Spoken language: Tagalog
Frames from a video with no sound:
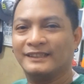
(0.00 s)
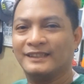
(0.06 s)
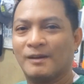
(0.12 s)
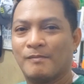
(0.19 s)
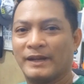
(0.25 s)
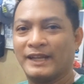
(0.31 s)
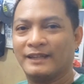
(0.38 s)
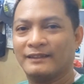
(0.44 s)

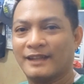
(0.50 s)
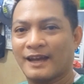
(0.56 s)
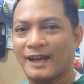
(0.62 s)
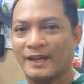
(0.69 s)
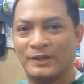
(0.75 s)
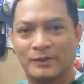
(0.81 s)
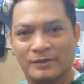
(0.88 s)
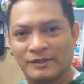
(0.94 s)
gabayan
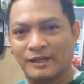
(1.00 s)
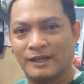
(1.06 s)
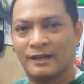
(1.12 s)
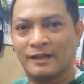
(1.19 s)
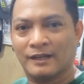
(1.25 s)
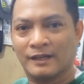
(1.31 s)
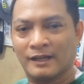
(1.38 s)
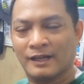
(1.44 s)
tayo
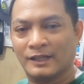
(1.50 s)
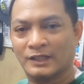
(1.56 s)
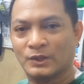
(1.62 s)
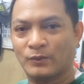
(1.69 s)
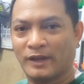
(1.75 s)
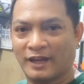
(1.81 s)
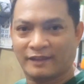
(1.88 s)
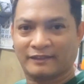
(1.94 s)
ng uh,
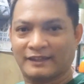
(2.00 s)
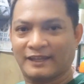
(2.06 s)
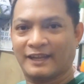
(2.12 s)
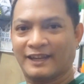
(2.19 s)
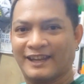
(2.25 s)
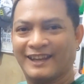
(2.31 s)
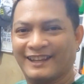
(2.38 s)
swerte.